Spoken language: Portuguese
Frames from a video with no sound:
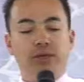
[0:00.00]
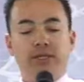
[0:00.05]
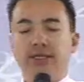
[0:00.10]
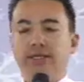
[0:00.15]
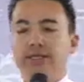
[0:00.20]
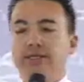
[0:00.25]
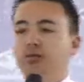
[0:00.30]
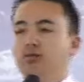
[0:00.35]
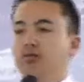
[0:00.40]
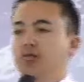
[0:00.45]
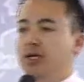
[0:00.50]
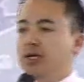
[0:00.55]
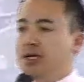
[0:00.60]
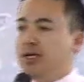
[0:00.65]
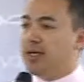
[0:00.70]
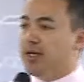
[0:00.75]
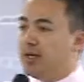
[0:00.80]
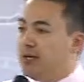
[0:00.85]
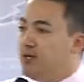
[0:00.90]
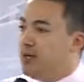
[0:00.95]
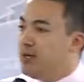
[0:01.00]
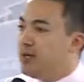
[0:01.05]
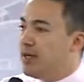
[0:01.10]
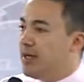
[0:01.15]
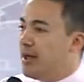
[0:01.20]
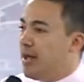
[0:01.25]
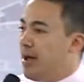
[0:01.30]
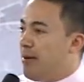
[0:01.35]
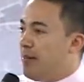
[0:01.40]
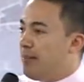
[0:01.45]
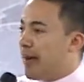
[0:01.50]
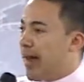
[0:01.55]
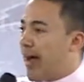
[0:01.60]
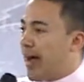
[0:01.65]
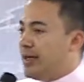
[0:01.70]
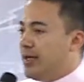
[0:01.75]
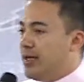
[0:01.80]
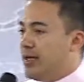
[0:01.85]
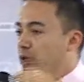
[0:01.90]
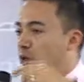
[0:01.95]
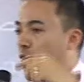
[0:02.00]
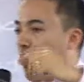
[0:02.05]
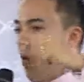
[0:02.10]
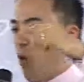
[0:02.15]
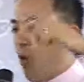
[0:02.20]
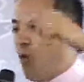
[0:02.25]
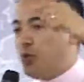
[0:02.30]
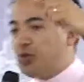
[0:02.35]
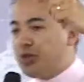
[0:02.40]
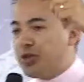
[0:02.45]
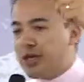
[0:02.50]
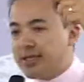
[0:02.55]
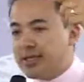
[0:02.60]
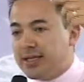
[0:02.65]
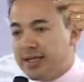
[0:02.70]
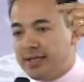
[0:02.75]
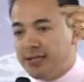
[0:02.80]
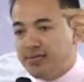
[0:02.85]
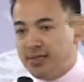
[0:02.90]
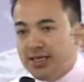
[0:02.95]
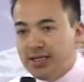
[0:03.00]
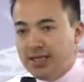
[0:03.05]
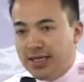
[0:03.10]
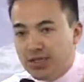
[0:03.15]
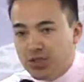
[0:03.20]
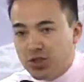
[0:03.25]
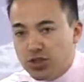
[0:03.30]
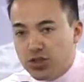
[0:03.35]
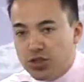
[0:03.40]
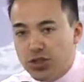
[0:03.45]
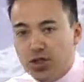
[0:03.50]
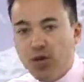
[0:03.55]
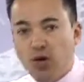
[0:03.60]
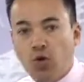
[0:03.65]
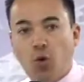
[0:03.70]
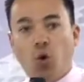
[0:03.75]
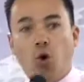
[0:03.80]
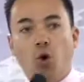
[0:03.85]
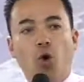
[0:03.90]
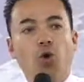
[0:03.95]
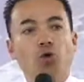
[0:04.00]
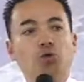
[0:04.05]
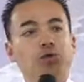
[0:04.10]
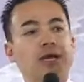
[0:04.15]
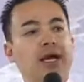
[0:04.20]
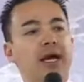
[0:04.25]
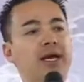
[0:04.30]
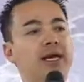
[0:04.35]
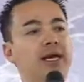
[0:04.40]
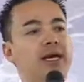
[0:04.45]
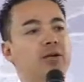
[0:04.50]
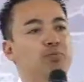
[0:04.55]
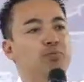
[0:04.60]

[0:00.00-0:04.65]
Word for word: se uniram para ir contra Neemias, contra aquele